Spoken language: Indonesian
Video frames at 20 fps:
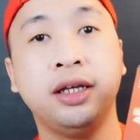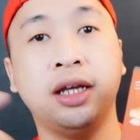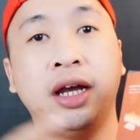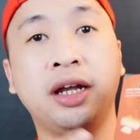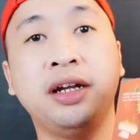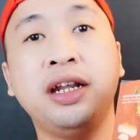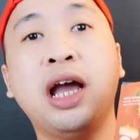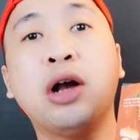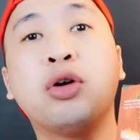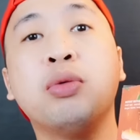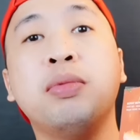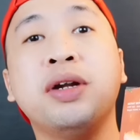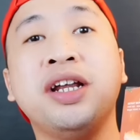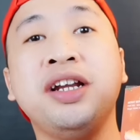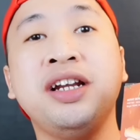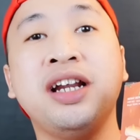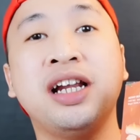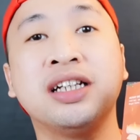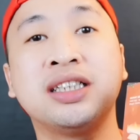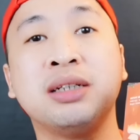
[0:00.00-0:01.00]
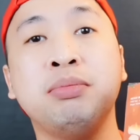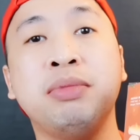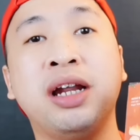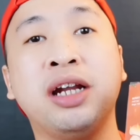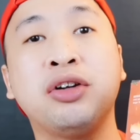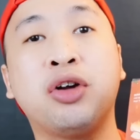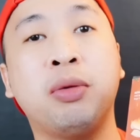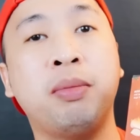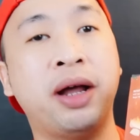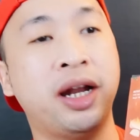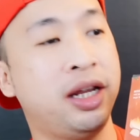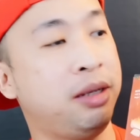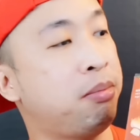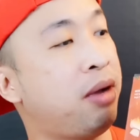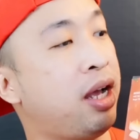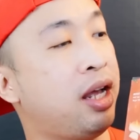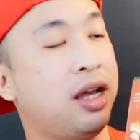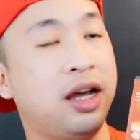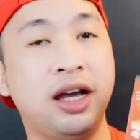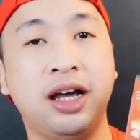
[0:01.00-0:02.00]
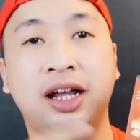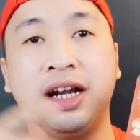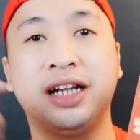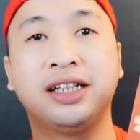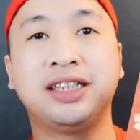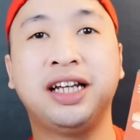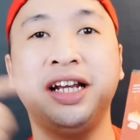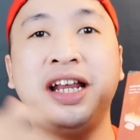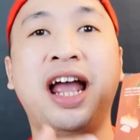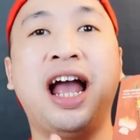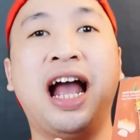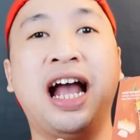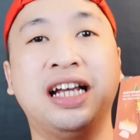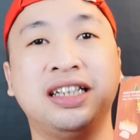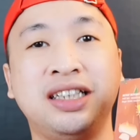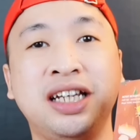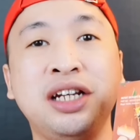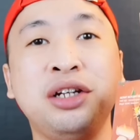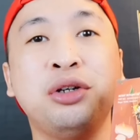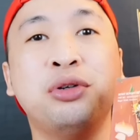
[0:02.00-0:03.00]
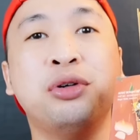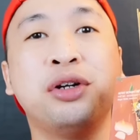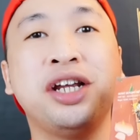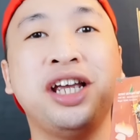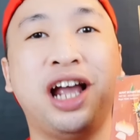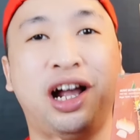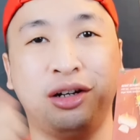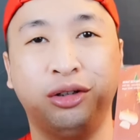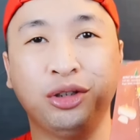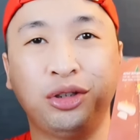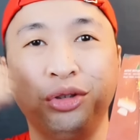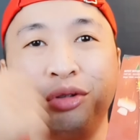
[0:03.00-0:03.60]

Yang ini aku beri nilai 9,5, rasanya asin gurih, aku